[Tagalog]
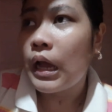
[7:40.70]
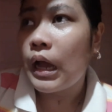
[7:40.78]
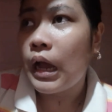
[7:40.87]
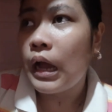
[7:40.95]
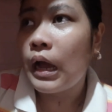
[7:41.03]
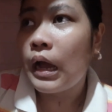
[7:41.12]

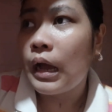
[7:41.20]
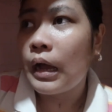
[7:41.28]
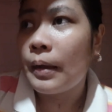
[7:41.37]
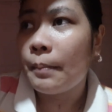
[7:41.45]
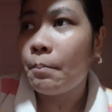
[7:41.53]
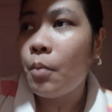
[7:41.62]

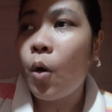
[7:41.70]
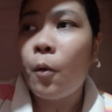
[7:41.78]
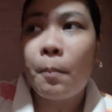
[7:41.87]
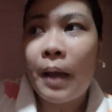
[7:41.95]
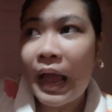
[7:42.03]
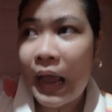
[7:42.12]
uh, buong
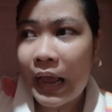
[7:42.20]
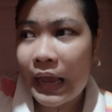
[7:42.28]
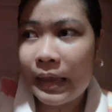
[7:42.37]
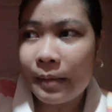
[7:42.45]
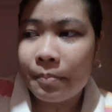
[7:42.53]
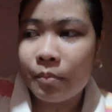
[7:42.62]

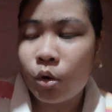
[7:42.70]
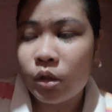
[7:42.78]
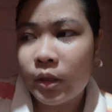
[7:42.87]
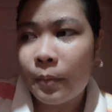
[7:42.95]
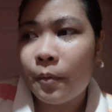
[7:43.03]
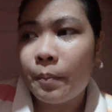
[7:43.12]
bahay,
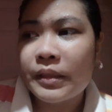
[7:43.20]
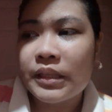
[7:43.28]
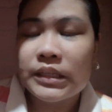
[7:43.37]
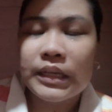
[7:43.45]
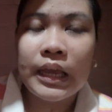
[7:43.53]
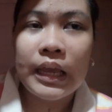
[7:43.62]
ultimo pati
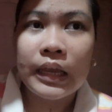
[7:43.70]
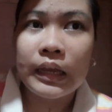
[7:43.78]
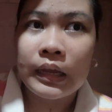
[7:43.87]
sahig,